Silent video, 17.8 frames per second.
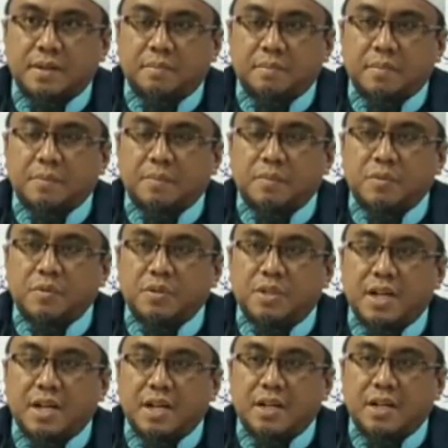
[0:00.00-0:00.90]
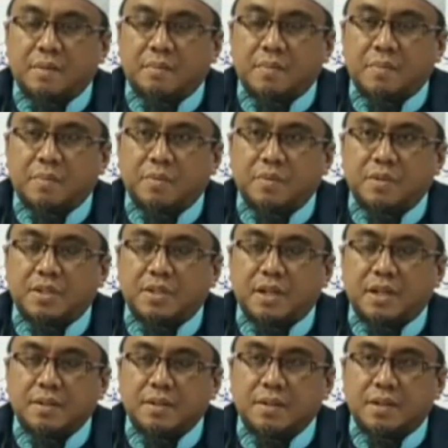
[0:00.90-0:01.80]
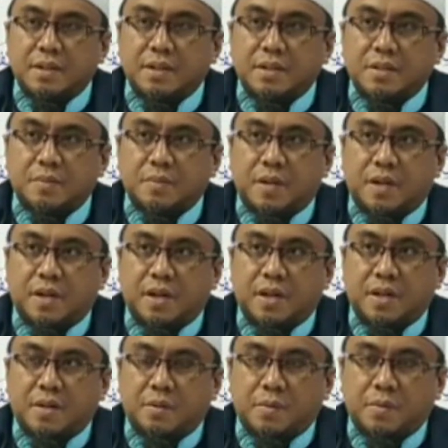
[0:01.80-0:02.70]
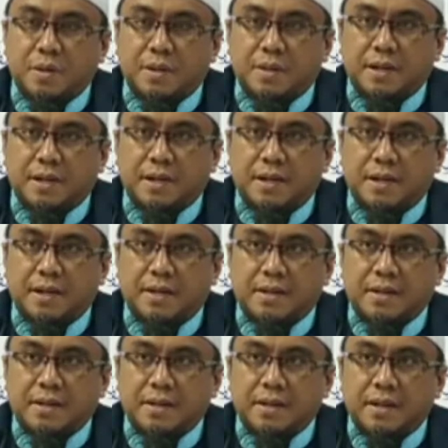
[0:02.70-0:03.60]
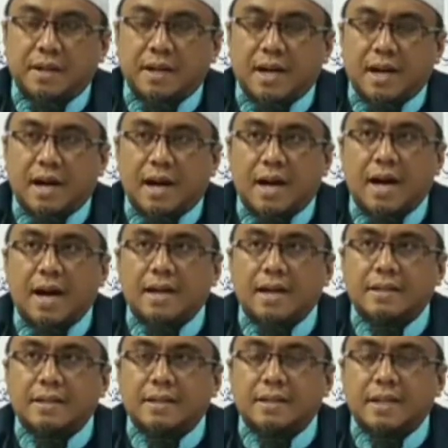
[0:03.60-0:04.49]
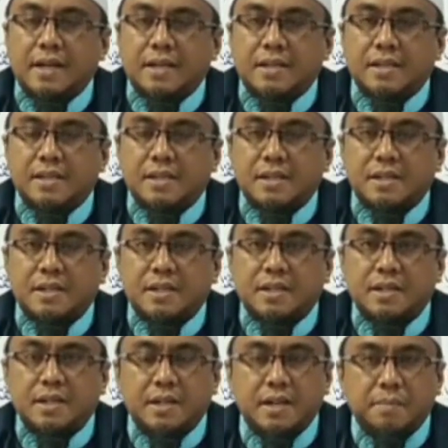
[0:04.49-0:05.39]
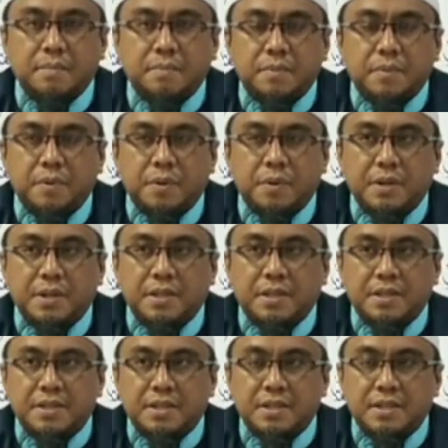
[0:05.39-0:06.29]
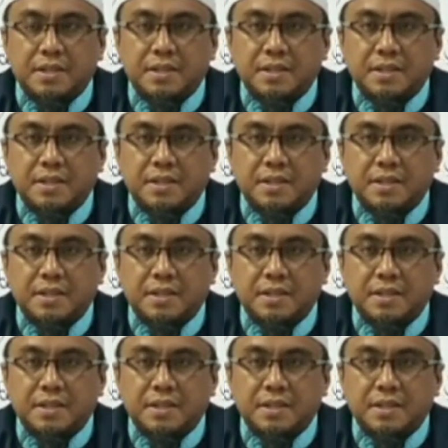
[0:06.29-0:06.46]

memuja dan memuji Allah Subhanahu wa taala atas setiap kondisi